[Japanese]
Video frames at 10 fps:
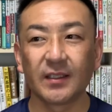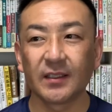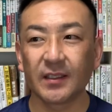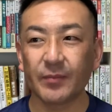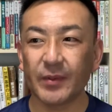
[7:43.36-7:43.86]

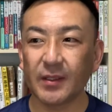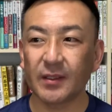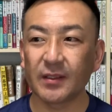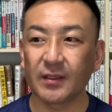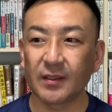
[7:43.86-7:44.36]
やっぱ
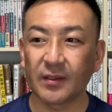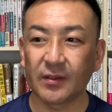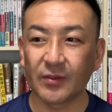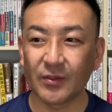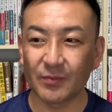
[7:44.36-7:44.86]
り、
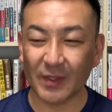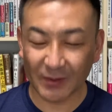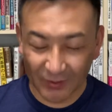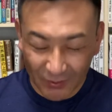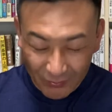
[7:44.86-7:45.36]
まあ、
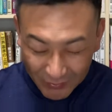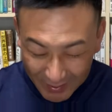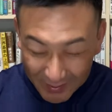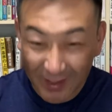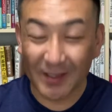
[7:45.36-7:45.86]
本当
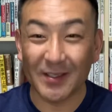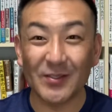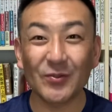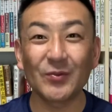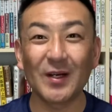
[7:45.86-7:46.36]
はね、理
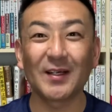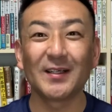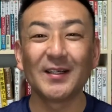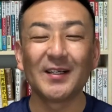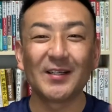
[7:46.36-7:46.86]
想は
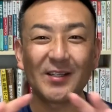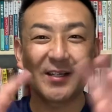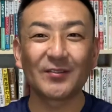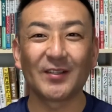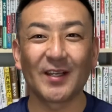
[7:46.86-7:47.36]

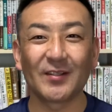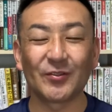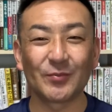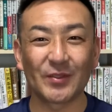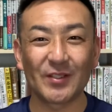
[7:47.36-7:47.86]
リアルで
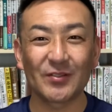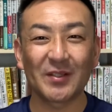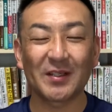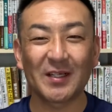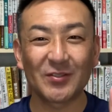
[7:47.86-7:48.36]

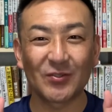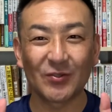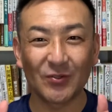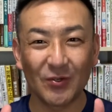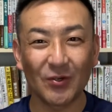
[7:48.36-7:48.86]
グループディスカッション
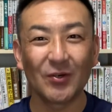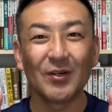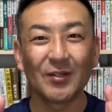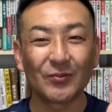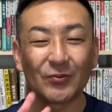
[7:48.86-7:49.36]
を
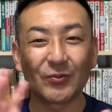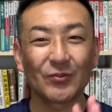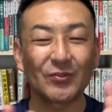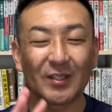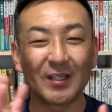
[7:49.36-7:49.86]
どんどんどん
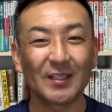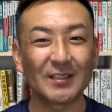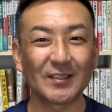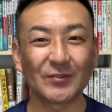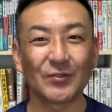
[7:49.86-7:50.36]
どん展開し
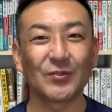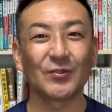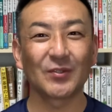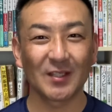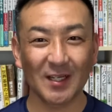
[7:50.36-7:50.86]
ていく
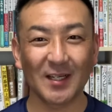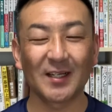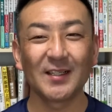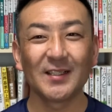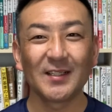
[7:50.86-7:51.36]
方が、
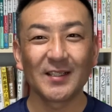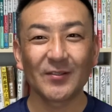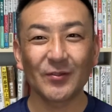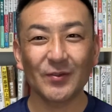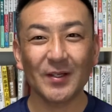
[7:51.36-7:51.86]

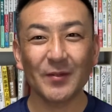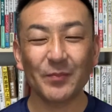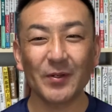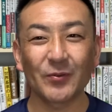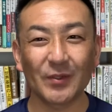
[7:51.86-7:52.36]
これはやっ
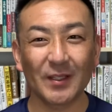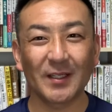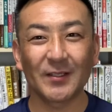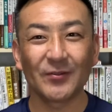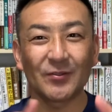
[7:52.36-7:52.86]
ぱりお
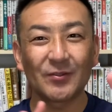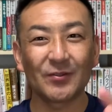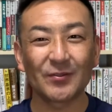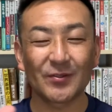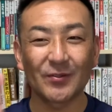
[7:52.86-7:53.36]
互いの、
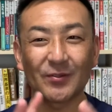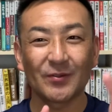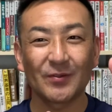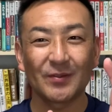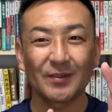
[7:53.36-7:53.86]
そ
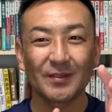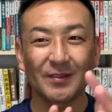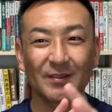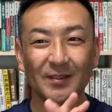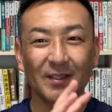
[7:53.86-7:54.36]
の、
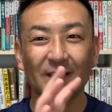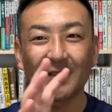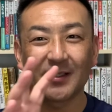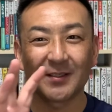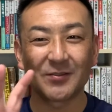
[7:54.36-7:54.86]
ね、
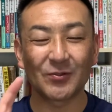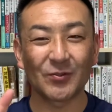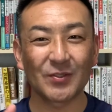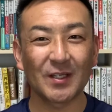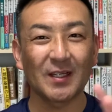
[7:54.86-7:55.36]
受講
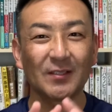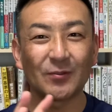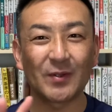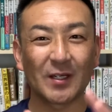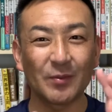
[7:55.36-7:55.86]
生間の
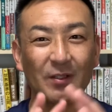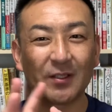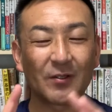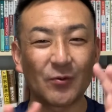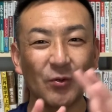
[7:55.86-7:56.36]
学びっていう
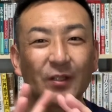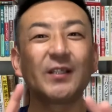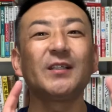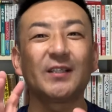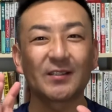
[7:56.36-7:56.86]
のは大き
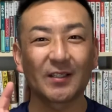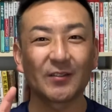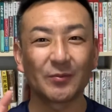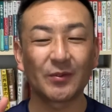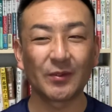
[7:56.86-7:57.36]
いんですけど
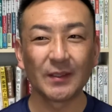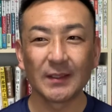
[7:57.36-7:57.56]
も、